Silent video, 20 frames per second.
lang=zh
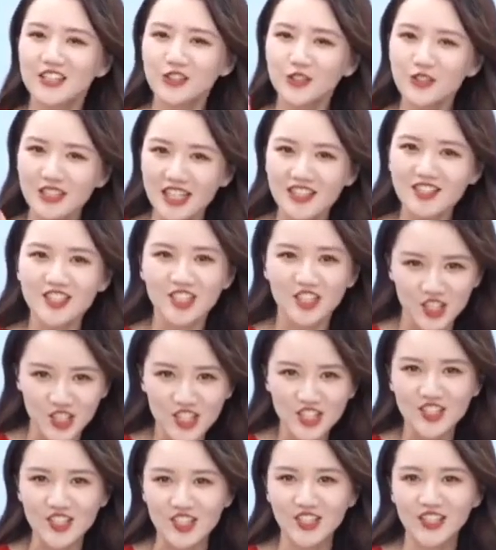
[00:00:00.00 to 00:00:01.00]
就像此
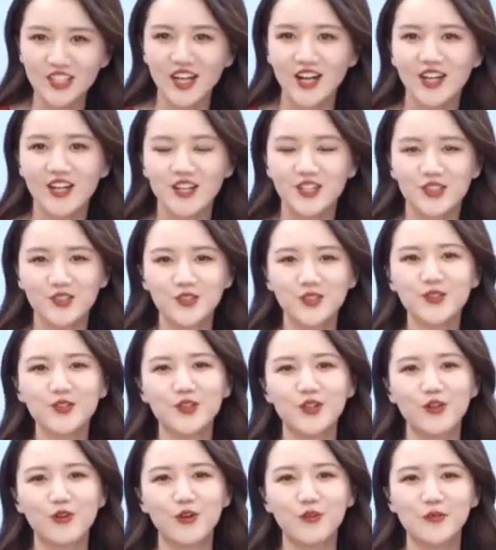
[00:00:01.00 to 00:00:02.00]
时此刻，如
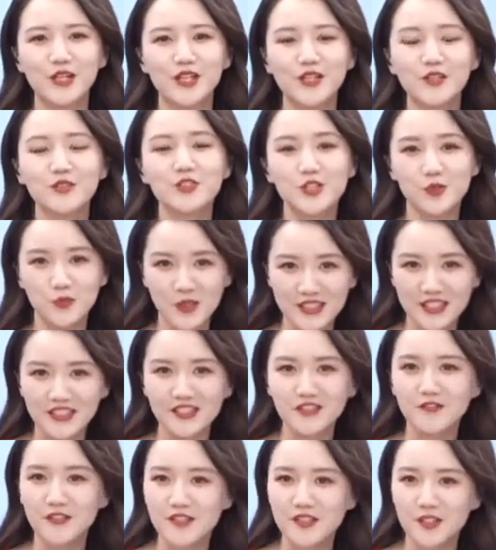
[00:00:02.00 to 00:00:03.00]
果我们直播
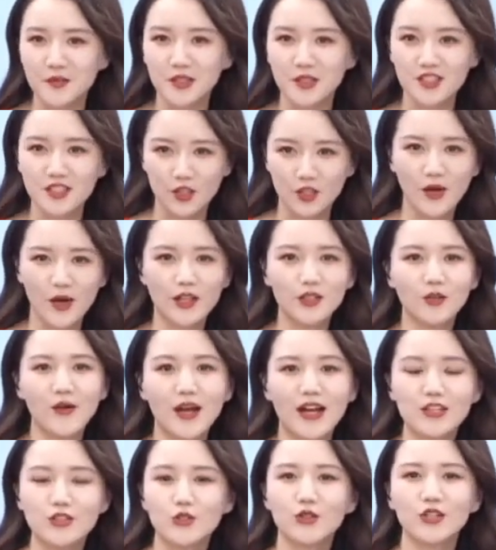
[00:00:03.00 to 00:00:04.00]
间的粉丝们喜欢的
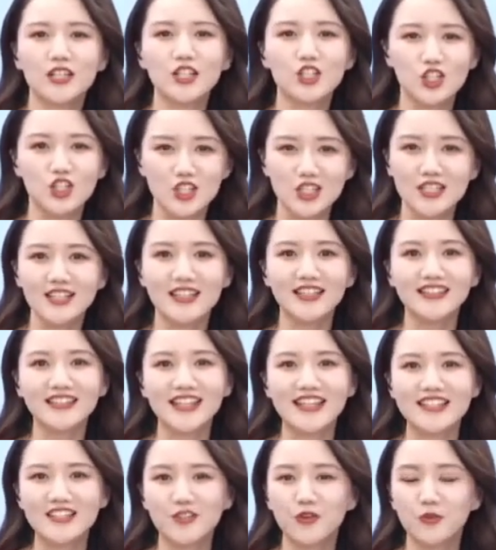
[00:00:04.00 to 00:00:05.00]
话，就可以直接的
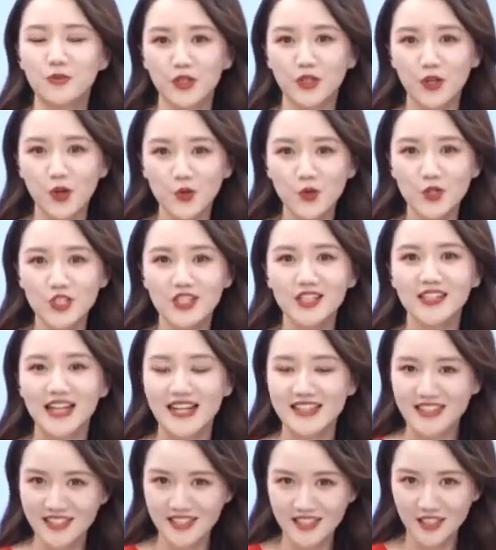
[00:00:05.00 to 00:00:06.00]
点击我们的购物车
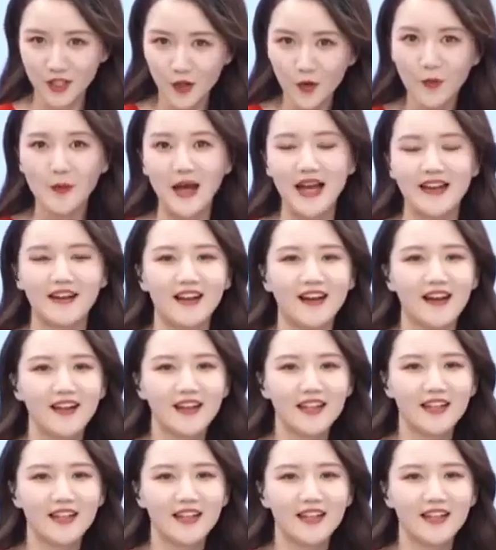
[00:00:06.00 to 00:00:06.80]
来进行购买了。